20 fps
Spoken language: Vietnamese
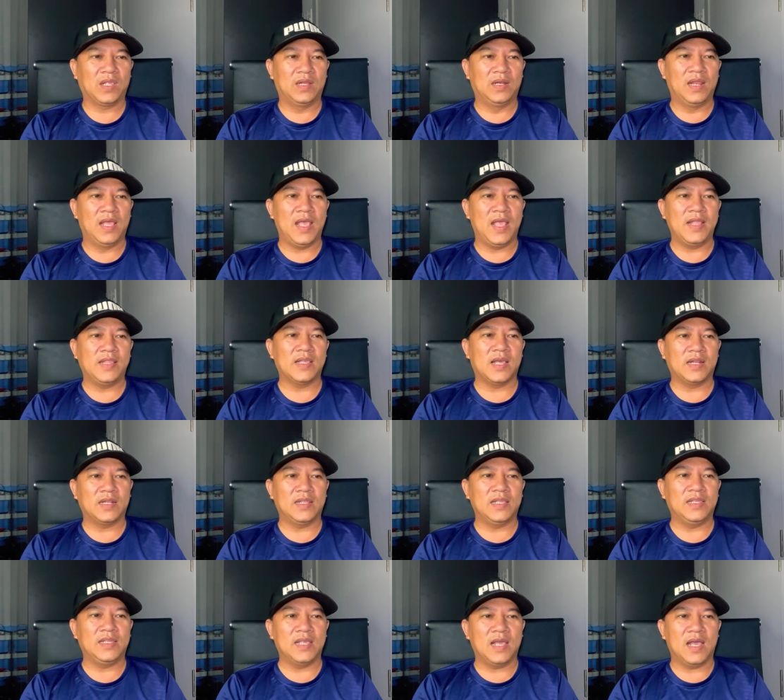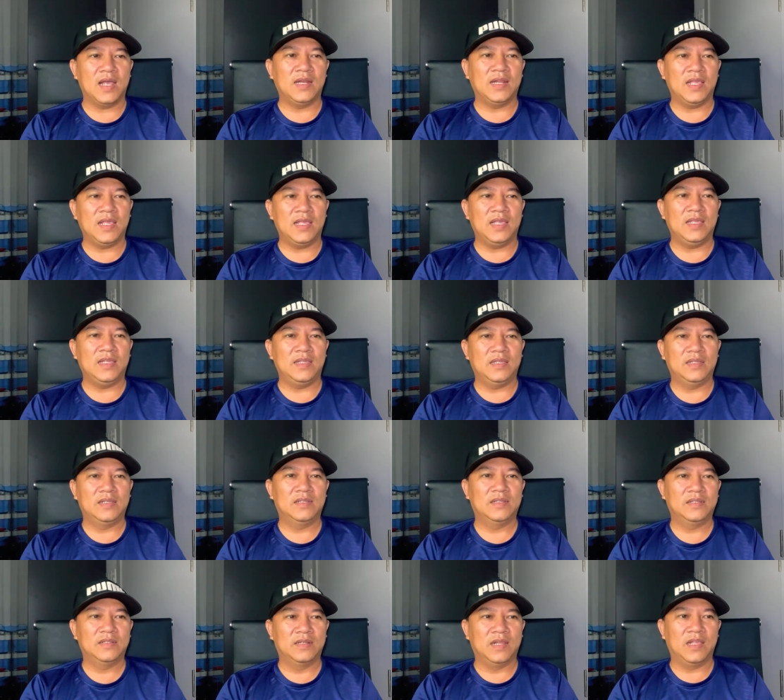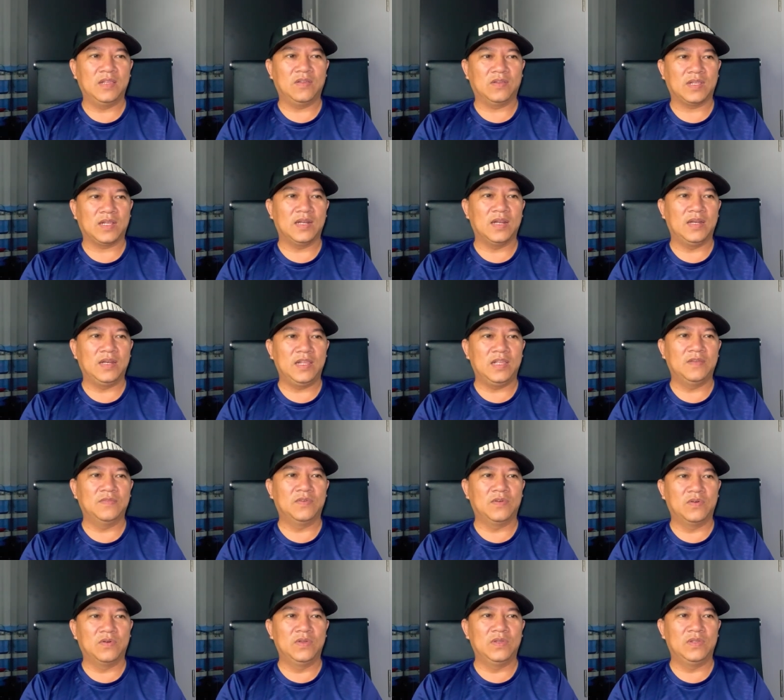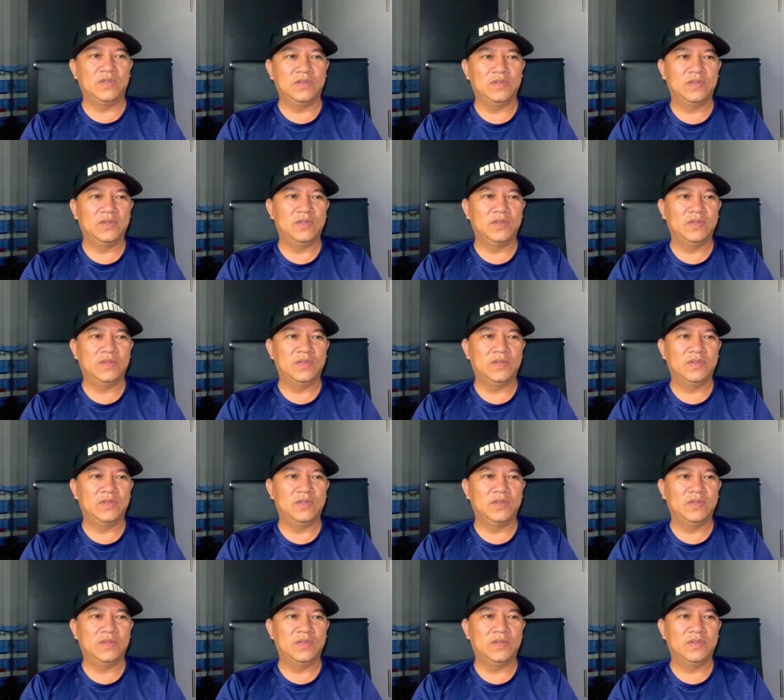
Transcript: lễ Tết đi chơi đi để cho gia đình yên vui